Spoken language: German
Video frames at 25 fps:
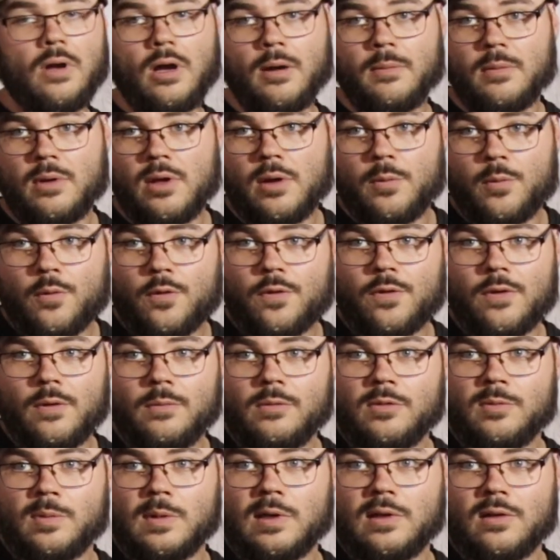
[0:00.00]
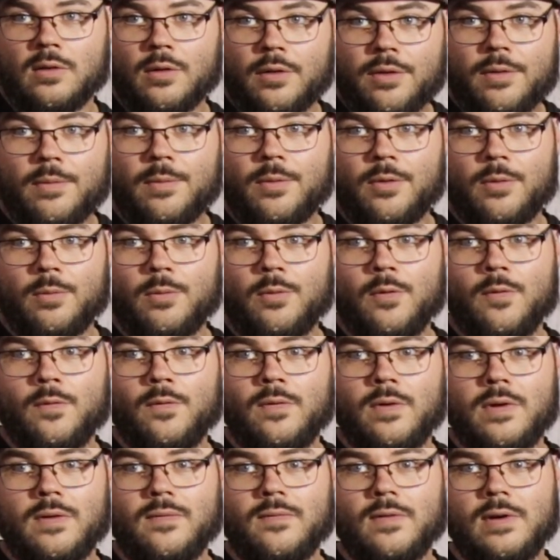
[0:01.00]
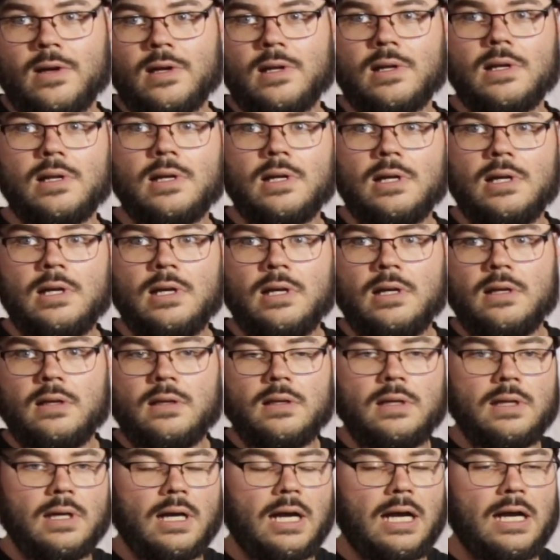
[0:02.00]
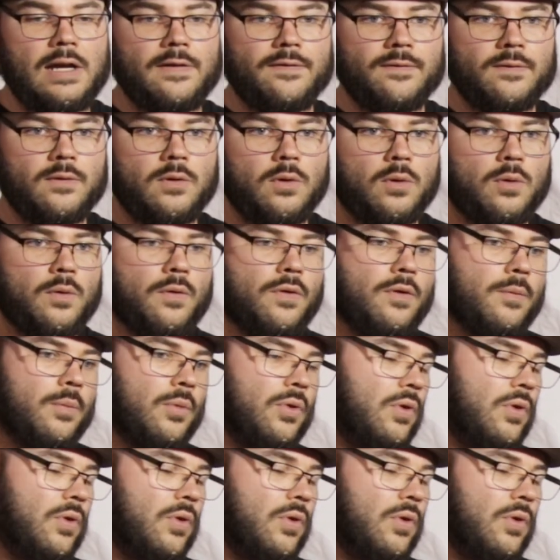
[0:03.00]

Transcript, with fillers: Aber ihr müsst dementsprechend trotzdem zum TÜV fahren, weil die Reifengröße